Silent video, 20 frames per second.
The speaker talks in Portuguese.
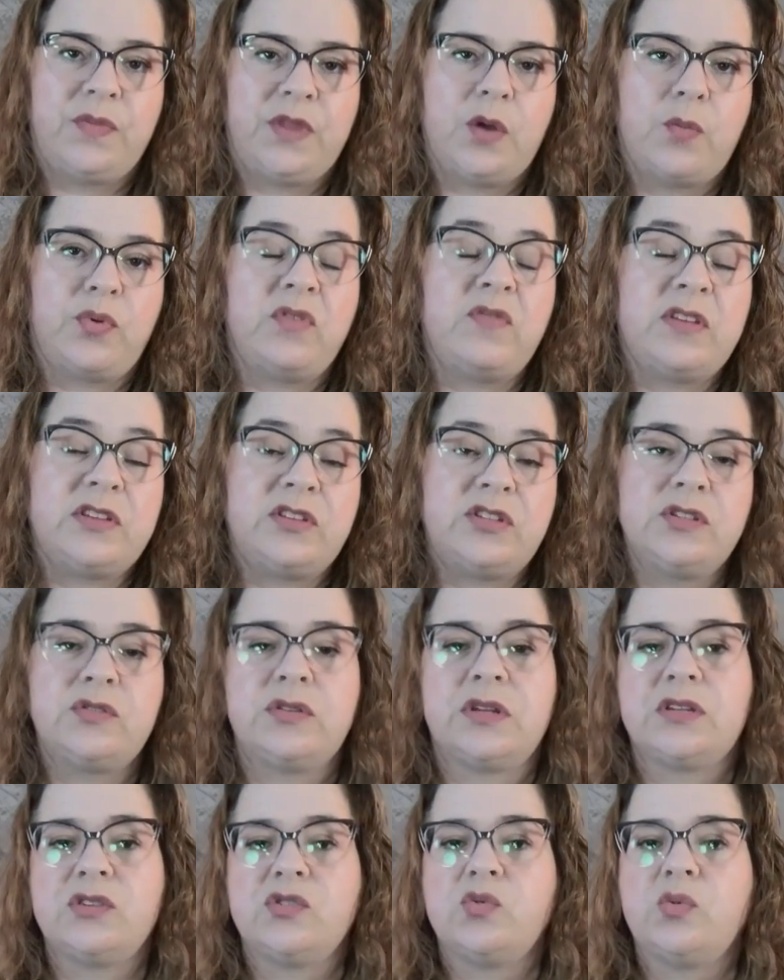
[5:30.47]
Eu profetizo
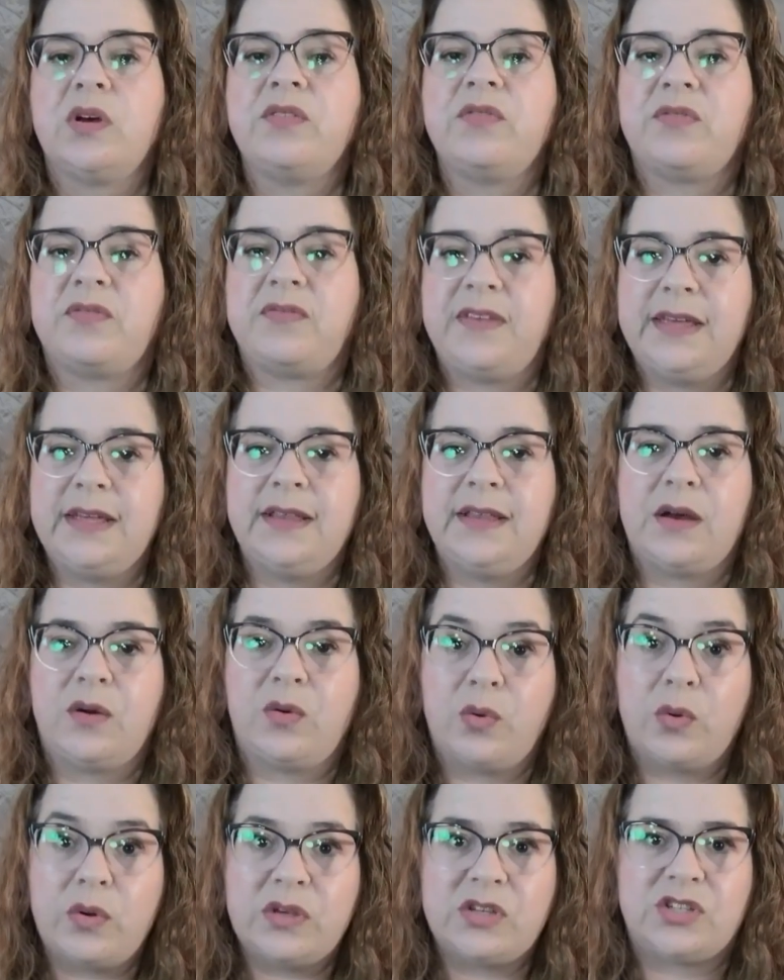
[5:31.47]
na sua vida
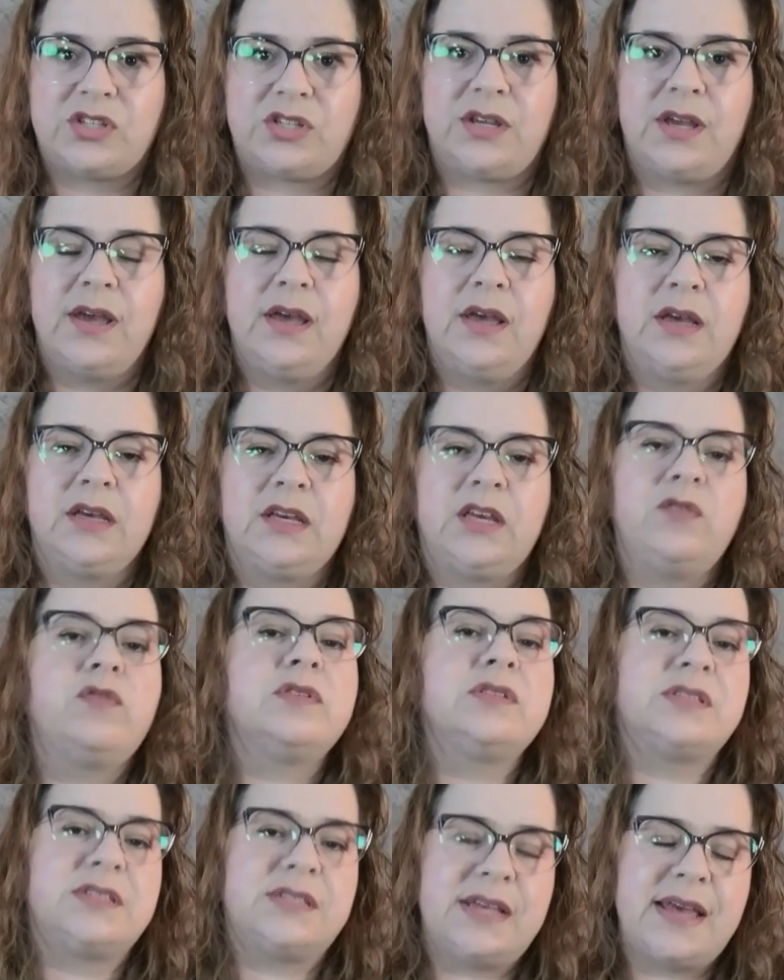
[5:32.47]
hoje que
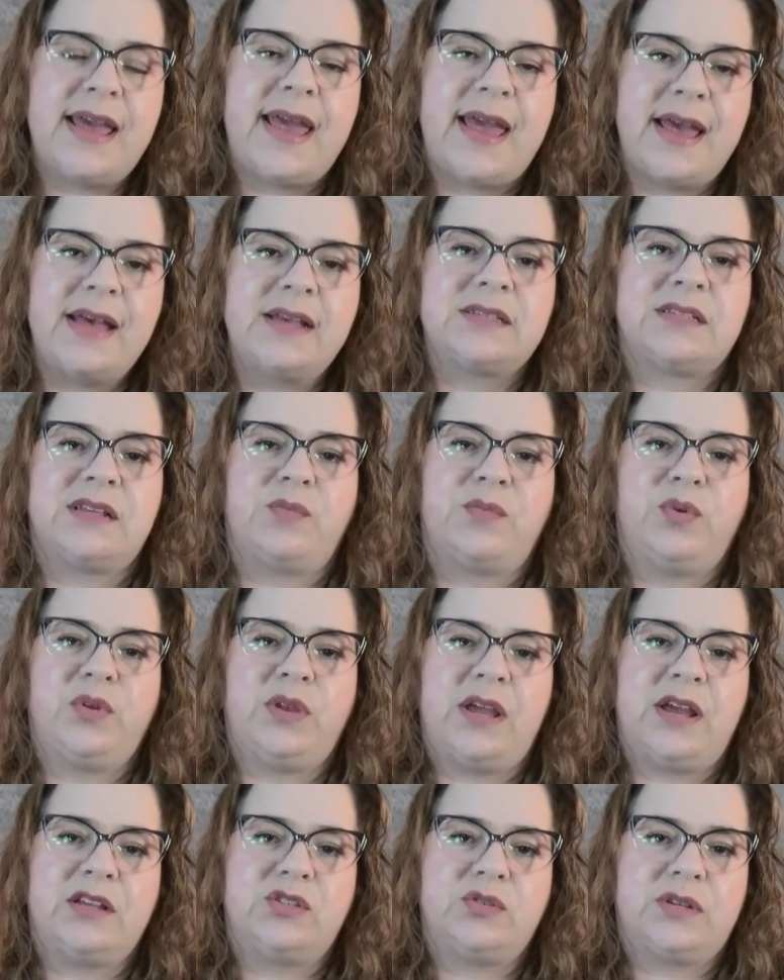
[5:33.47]
você é essa
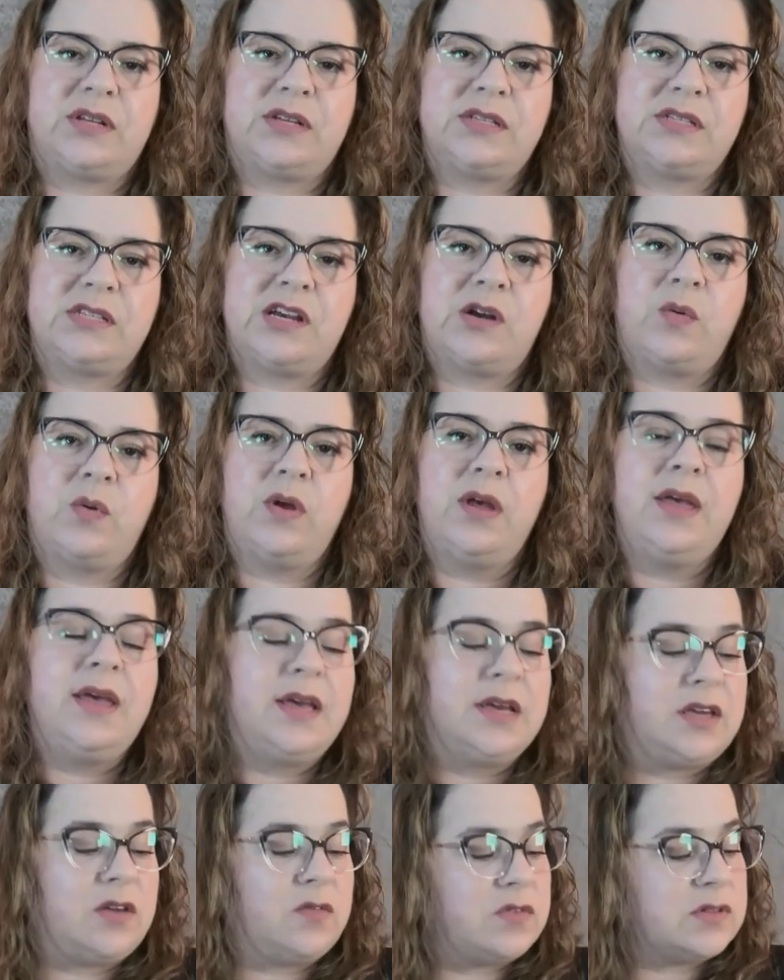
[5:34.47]
mulher de oração,
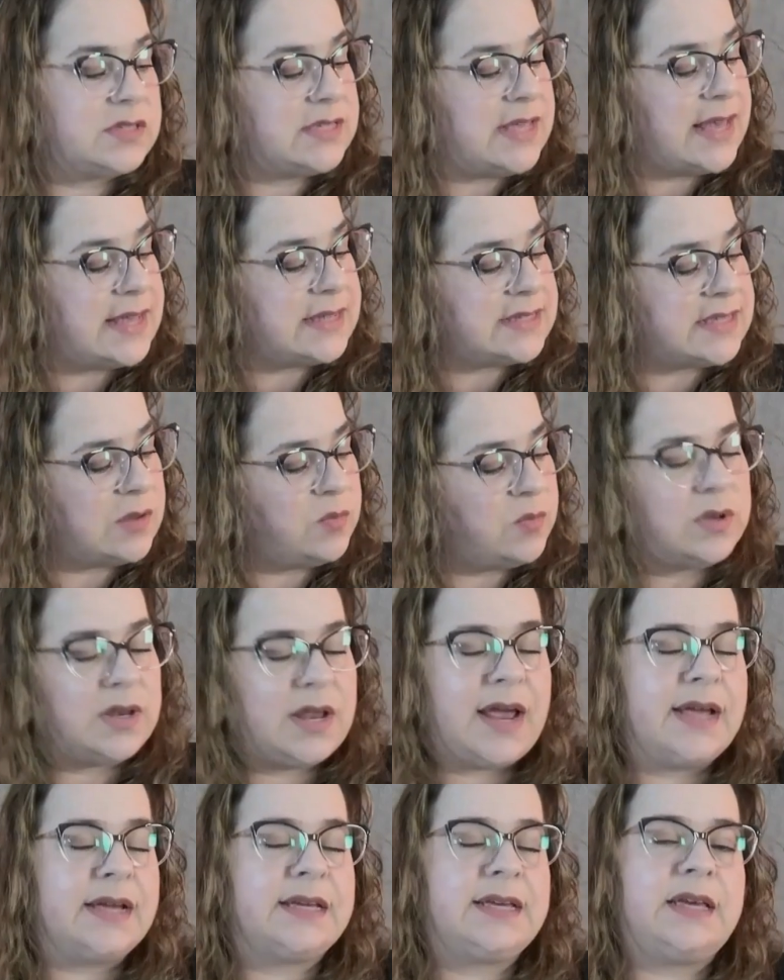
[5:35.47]
que você é essa
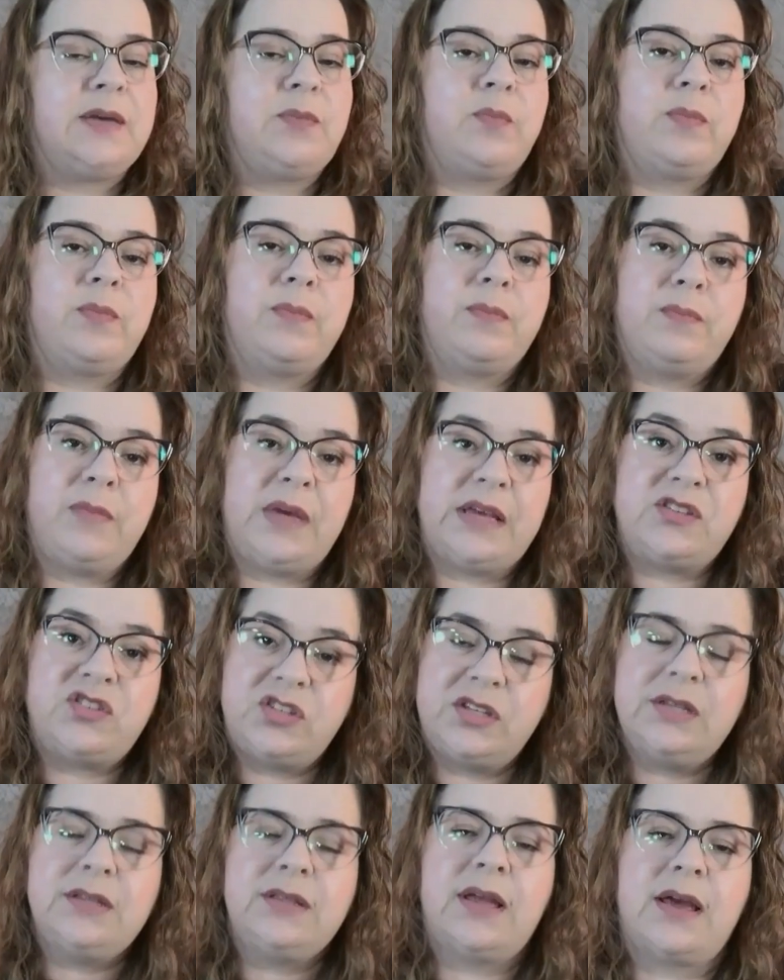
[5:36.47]
mulher que
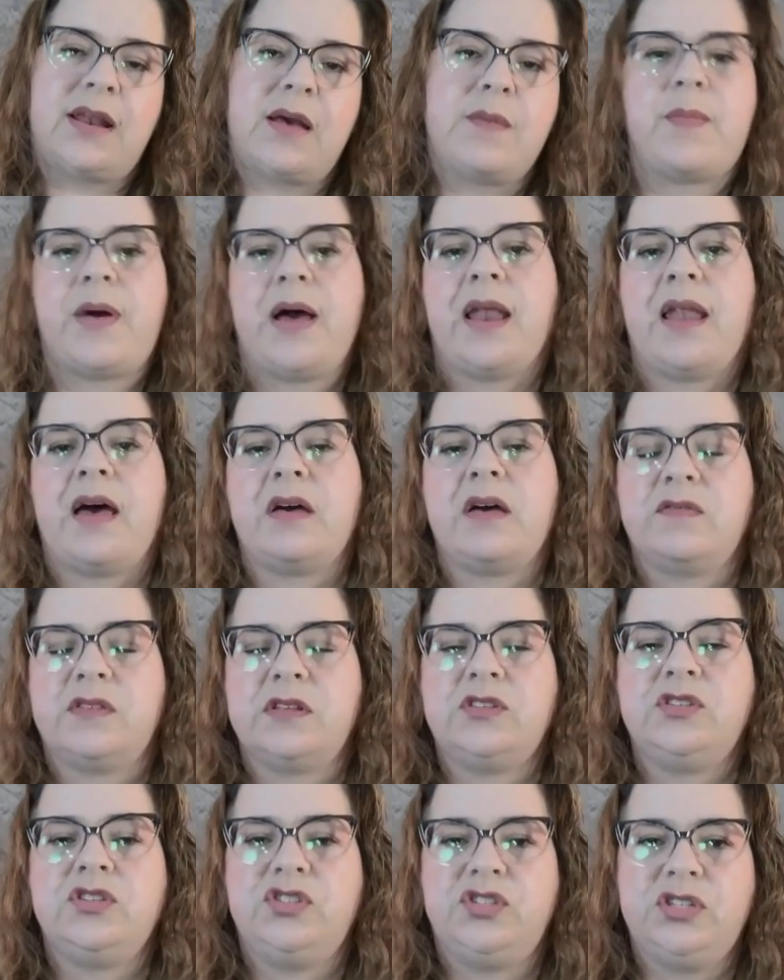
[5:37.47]
medita na palavra
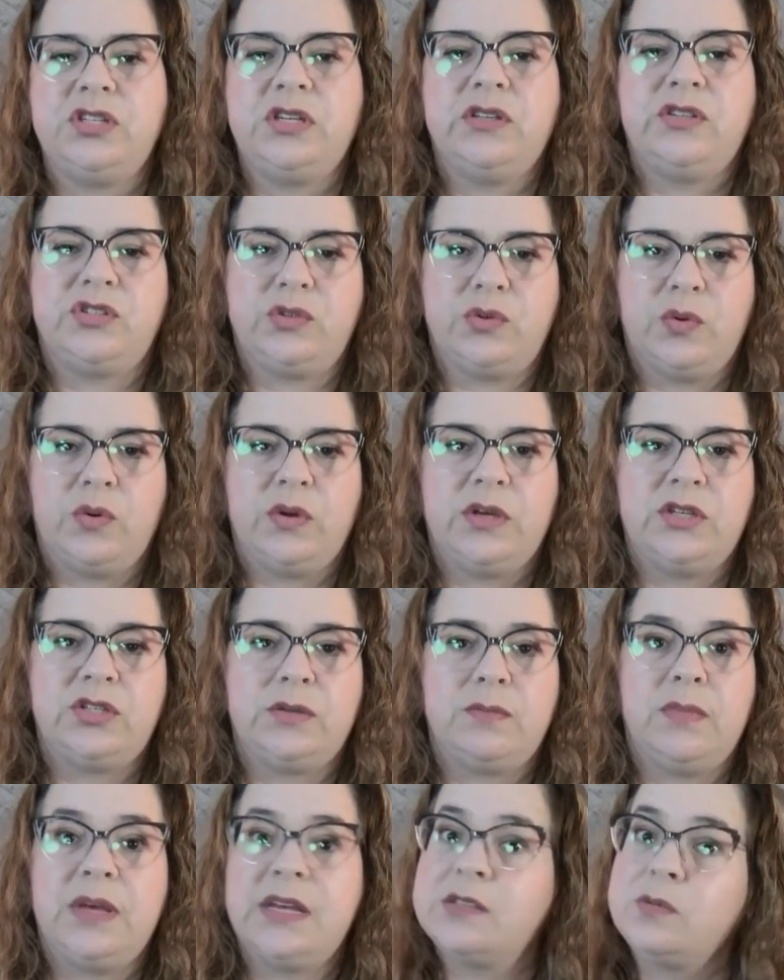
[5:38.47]
de dia e de noite,
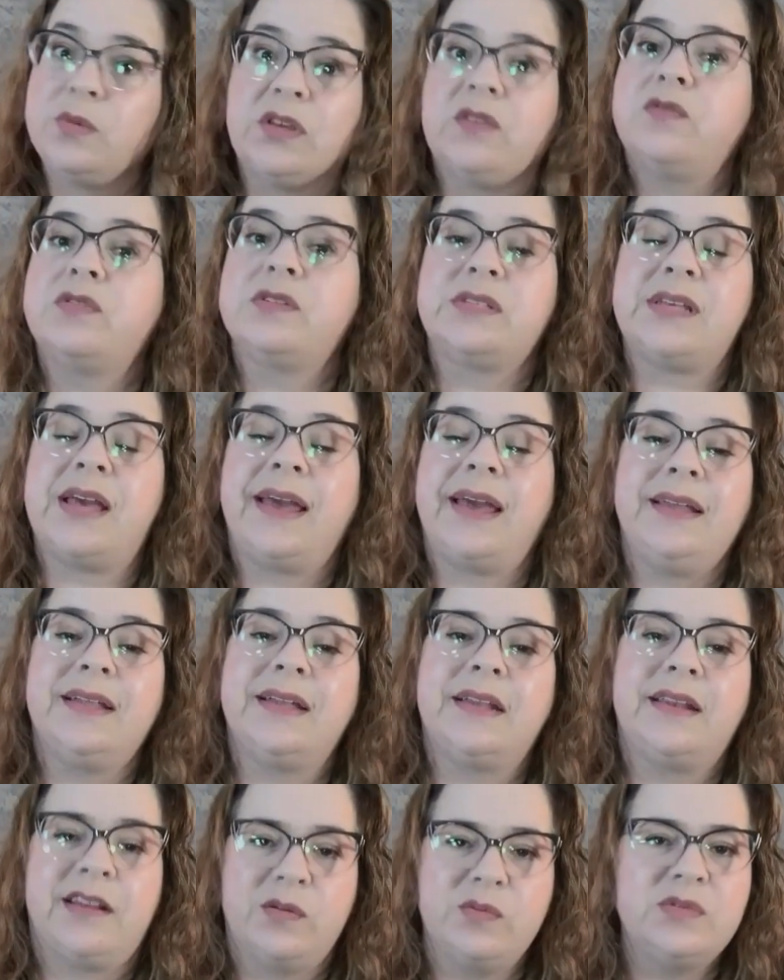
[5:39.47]
mesmo que você
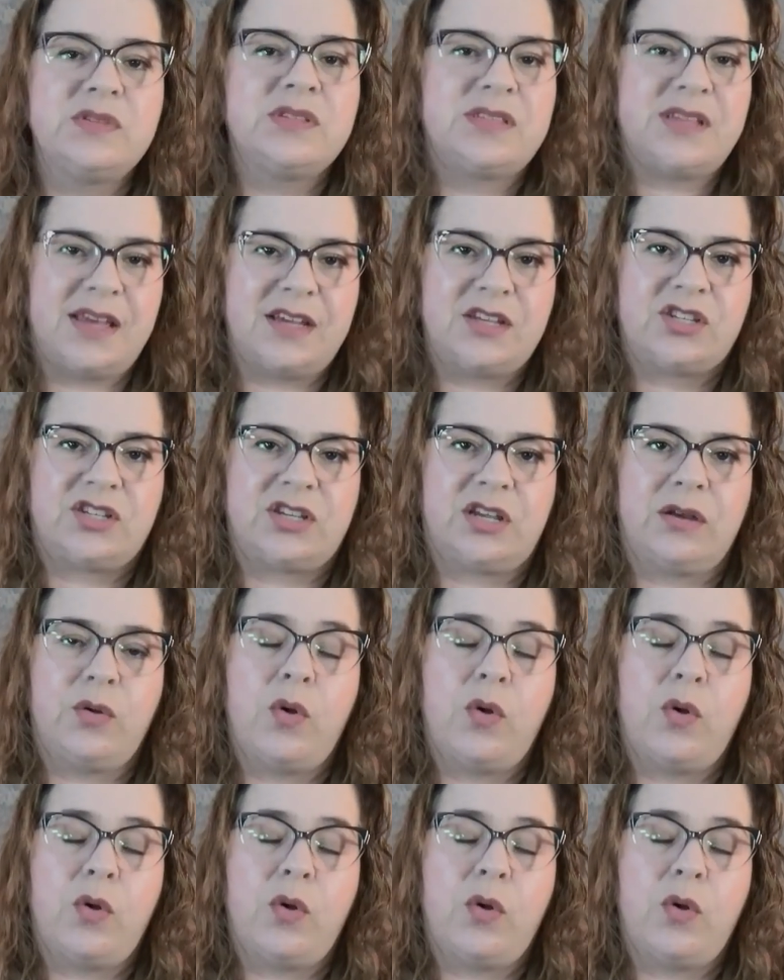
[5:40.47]
ainda não seja.